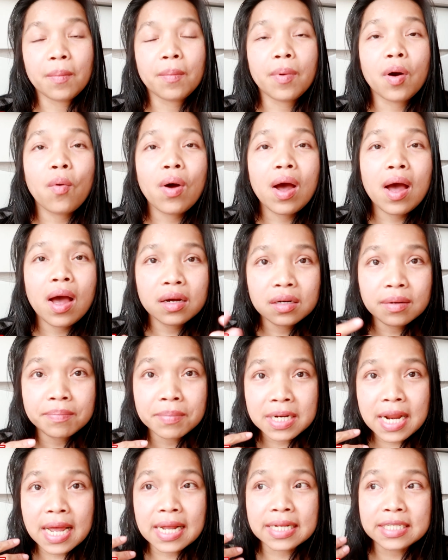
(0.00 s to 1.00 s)
เพราะว่า
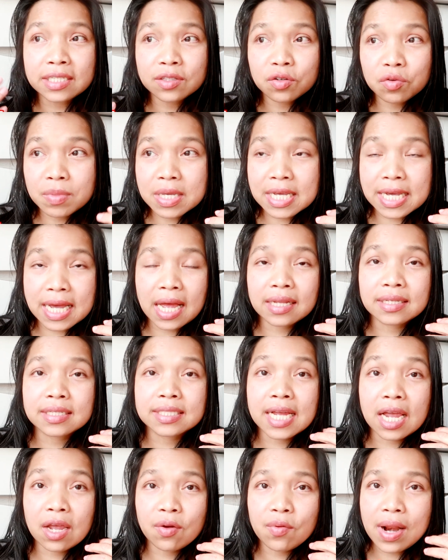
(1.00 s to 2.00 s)
มันอาจจะต้องมีการ
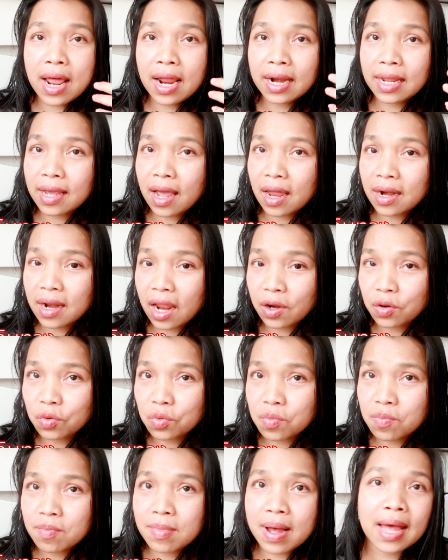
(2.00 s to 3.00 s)
ใช้เวลาในการอ
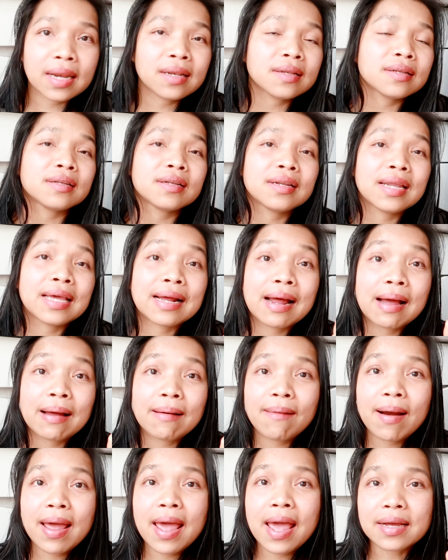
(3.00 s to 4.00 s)
นุมัติในครั้ง
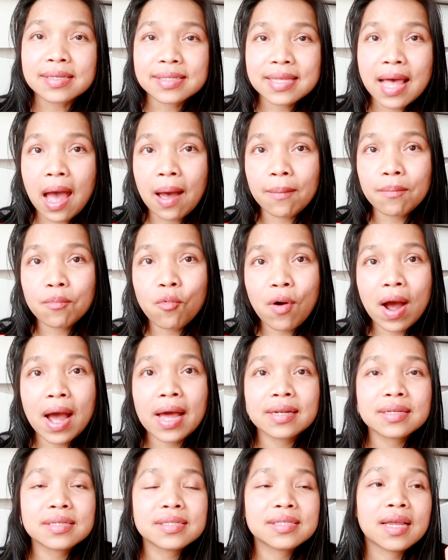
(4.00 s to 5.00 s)
แรก3วั
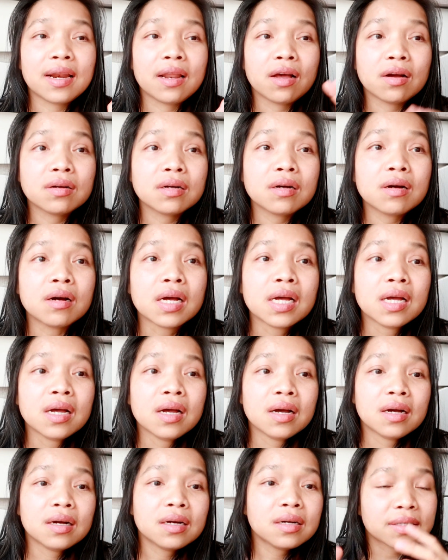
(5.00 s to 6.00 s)
นเสร็จแล้วก็
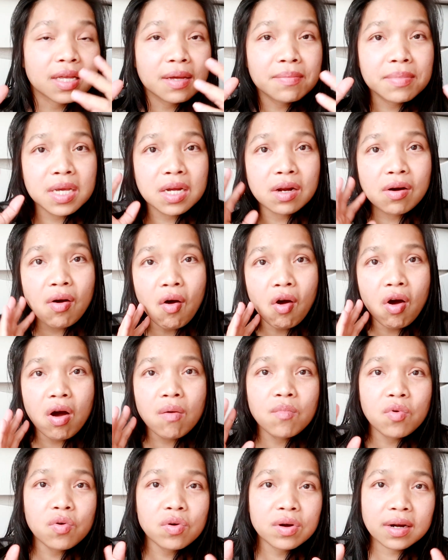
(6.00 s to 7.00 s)
ถ้ามีกรอกข้
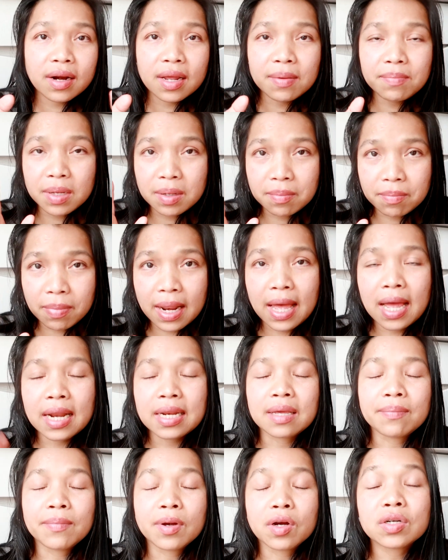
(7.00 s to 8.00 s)
อมูลอะไรผิดพลาด
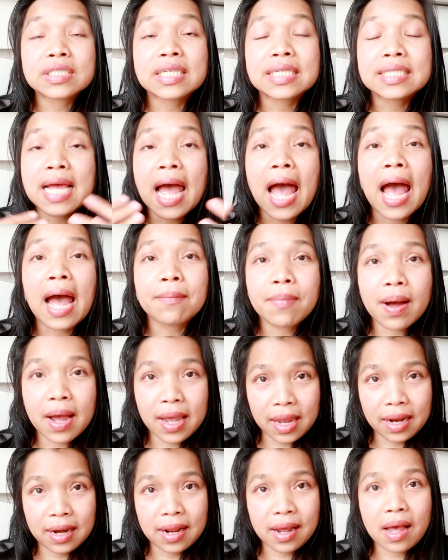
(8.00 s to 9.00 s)
อีกมันก็จะช้าไป
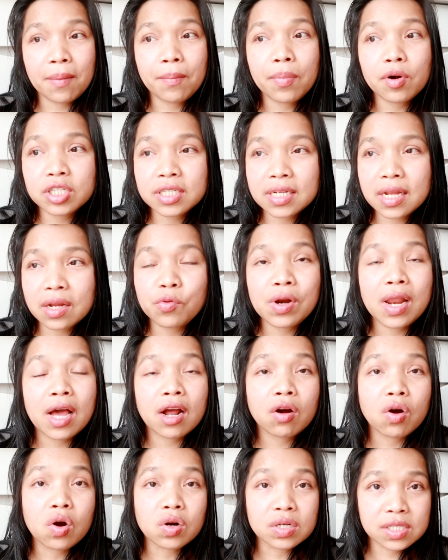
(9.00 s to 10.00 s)
นะคะเพราะฉะนั้นเวลา
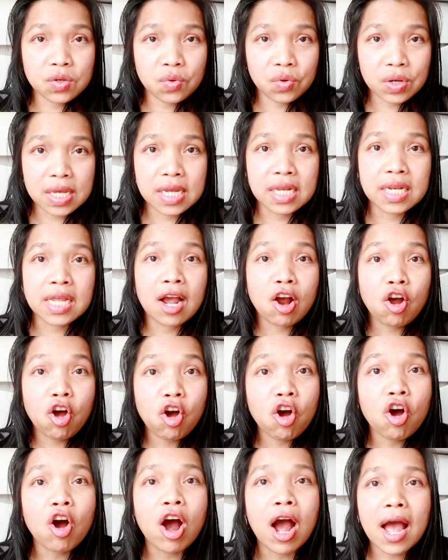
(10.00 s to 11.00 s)
กรอก COE เนี่ย
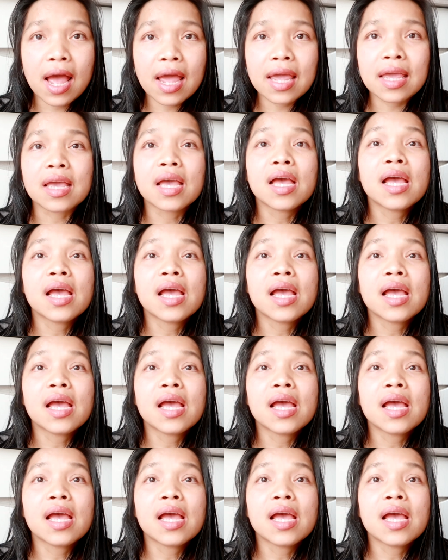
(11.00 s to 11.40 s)
ก็ให้